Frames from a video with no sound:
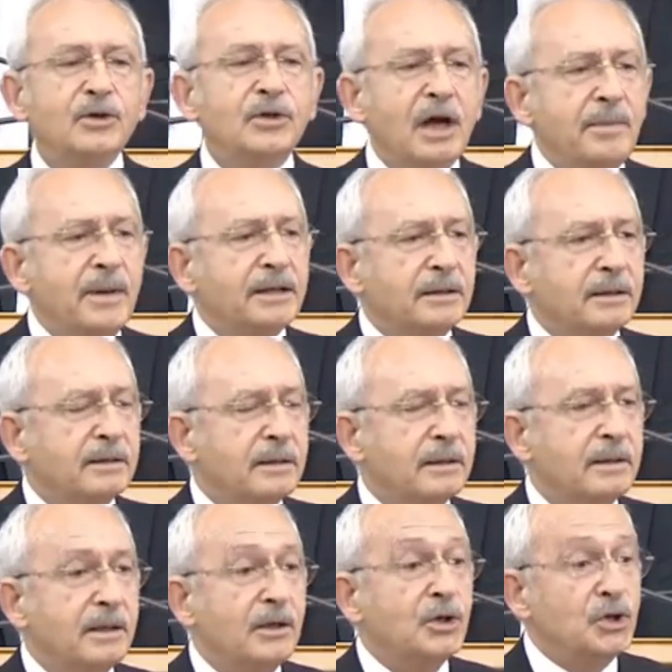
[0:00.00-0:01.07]
Demedin.
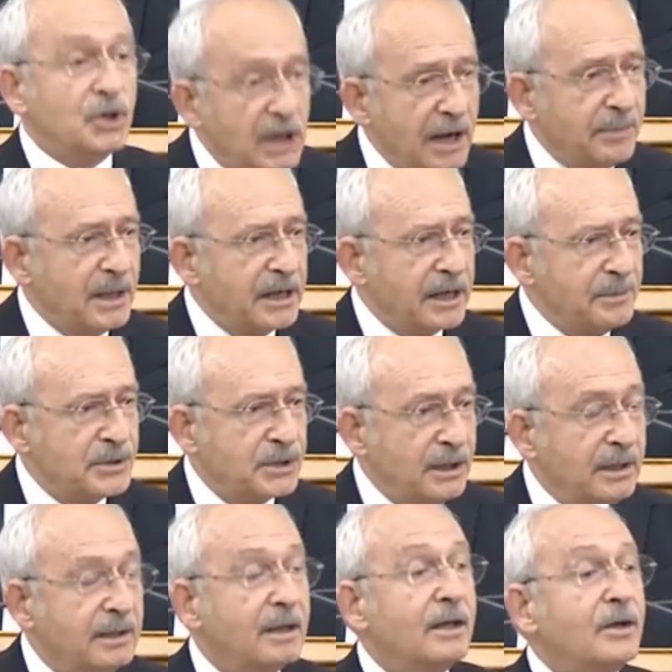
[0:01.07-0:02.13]
Diyebilir
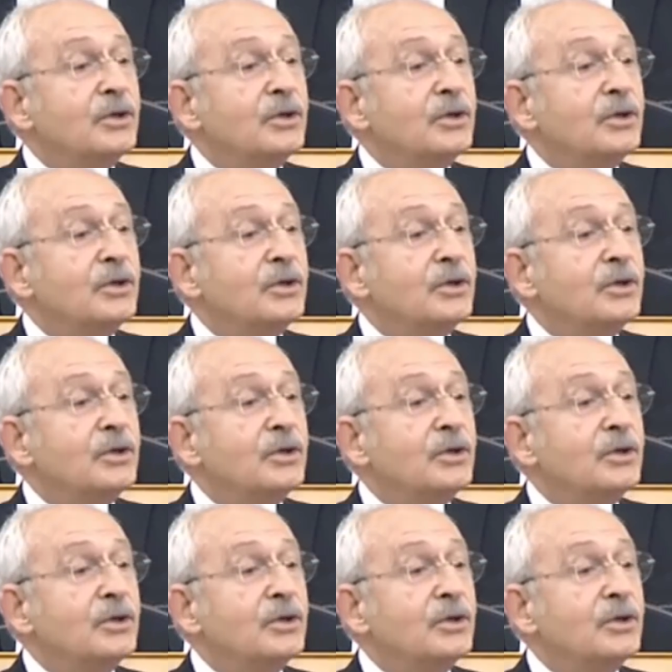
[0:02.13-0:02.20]
misin?